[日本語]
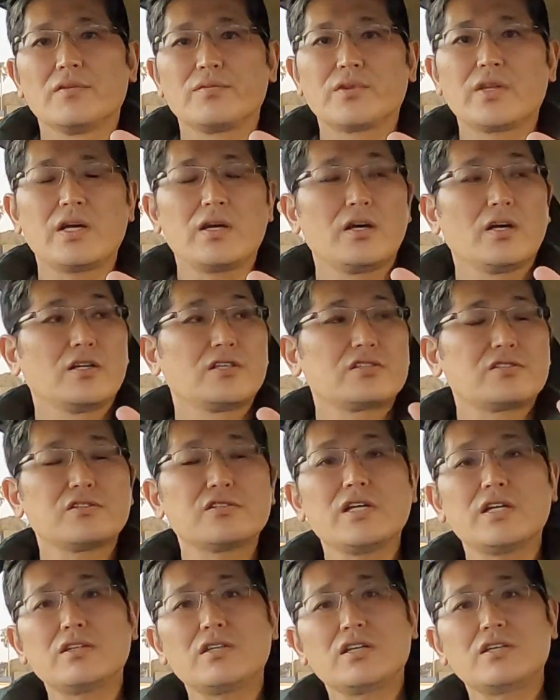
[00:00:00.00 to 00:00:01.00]
で、
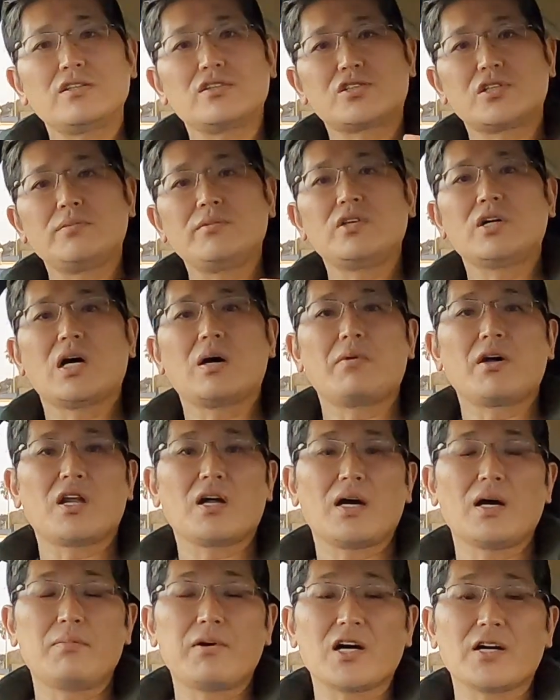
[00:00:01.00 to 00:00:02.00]
必然的に趣味の幅
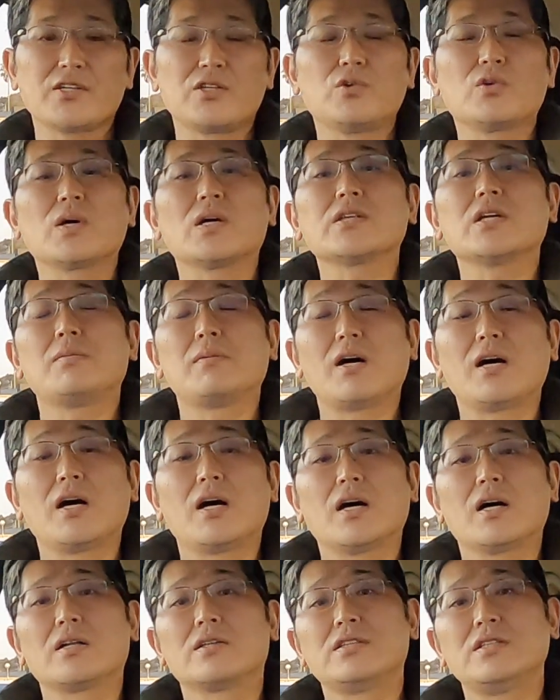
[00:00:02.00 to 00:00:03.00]
が広がれば、